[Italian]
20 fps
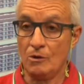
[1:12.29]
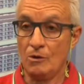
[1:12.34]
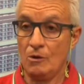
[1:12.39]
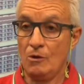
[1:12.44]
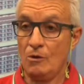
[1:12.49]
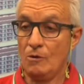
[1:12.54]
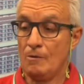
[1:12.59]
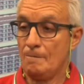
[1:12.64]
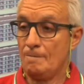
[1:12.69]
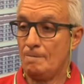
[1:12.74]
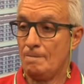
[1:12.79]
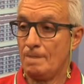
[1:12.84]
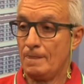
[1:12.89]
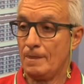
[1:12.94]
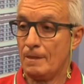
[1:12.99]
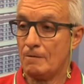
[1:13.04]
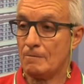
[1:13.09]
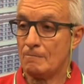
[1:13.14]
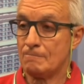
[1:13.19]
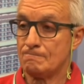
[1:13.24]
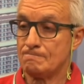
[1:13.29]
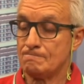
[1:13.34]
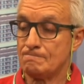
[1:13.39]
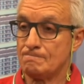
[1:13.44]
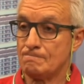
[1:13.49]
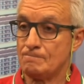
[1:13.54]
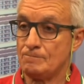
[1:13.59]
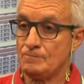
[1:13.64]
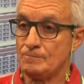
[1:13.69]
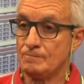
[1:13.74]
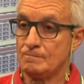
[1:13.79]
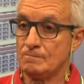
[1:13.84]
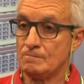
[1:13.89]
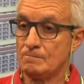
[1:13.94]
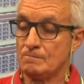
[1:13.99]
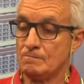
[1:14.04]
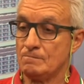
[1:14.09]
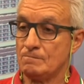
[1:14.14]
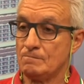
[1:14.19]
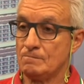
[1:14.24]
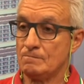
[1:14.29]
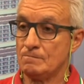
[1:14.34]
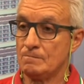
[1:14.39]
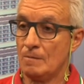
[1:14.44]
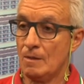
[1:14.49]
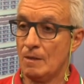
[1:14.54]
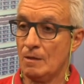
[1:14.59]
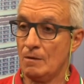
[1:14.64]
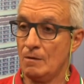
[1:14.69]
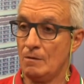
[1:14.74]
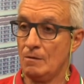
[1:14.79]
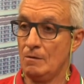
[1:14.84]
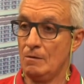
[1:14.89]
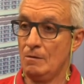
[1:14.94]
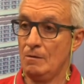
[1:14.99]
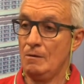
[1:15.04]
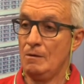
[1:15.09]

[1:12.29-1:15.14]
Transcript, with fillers: Che cosa vuol dire per la Croce Rossa la perdita di questo monitor?